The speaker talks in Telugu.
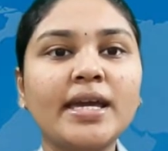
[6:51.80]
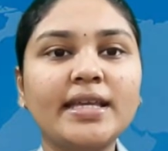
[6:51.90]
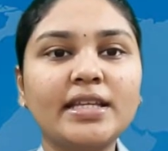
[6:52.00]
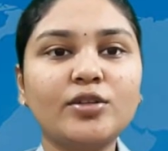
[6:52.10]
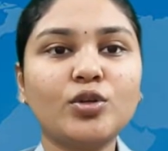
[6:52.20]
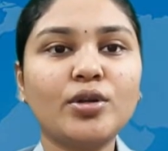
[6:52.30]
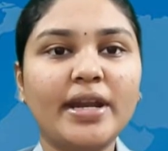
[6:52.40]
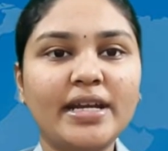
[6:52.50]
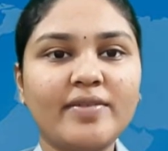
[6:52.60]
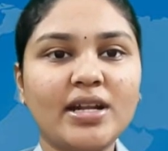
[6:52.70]
ఇంతటితో
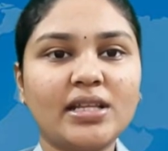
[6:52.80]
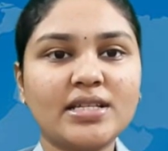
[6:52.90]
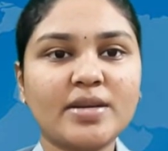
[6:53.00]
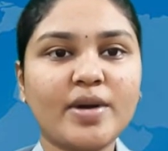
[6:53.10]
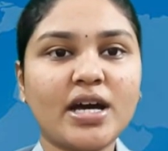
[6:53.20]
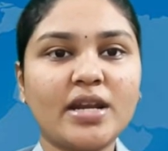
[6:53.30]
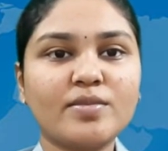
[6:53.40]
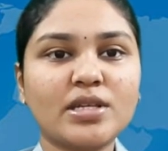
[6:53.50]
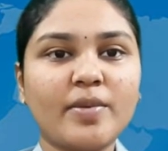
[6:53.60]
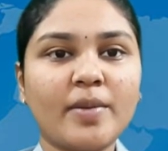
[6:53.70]
నేటి వార్తా సమాహారం
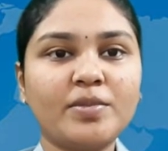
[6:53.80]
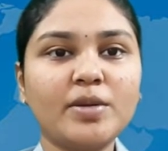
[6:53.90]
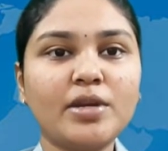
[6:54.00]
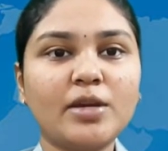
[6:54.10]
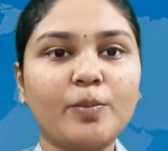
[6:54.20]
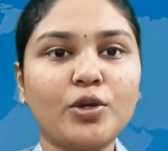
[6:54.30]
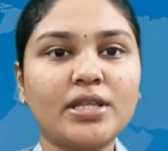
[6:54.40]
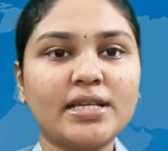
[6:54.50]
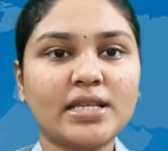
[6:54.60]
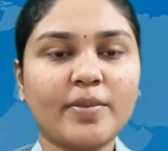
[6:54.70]
సమాప్తం రేపు
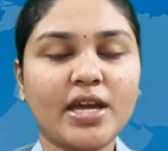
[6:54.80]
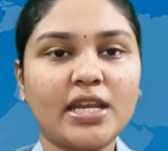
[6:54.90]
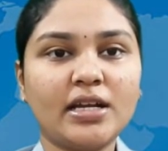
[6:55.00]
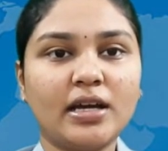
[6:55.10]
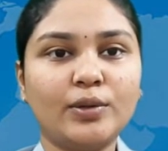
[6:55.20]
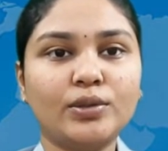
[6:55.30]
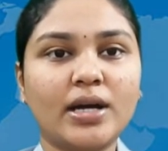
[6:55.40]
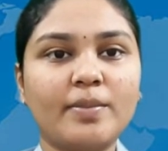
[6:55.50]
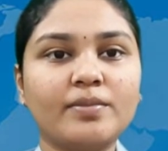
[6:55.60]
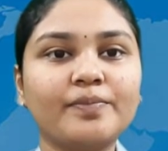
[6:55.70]
ఇదే సమయానికి
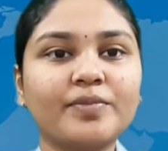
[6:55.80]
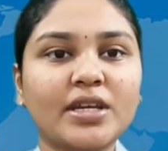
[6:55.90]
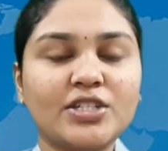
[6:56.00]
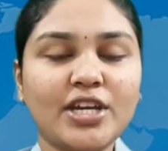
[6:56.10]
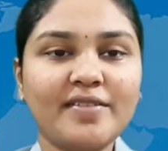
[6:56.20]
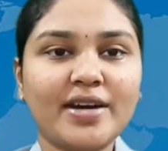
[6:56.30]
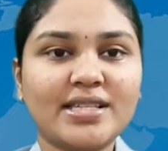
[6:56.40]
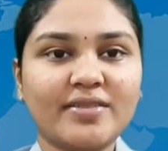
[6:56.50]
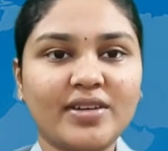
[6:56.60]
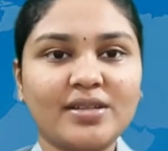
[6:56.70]
కలుద్దాం జై
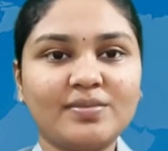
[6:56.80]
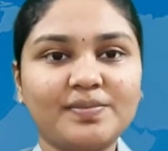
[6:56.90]
వాసవి